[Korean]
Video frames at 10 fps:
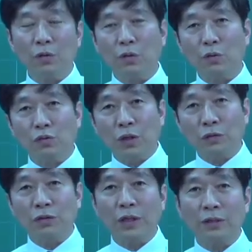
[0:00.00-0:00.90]
또는
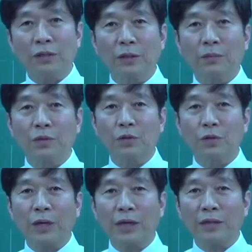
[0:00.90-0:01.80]
중학교 1학년 되면
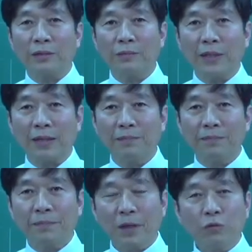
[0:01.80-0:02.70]
저절로 알아집니다.
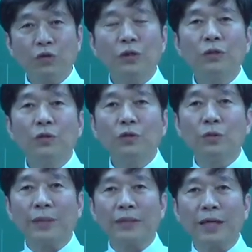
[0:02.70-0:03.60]
운전
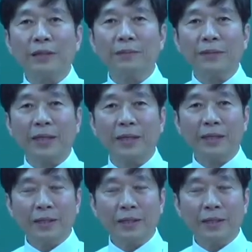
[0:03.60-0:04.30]
이론도 마찬가지입니다.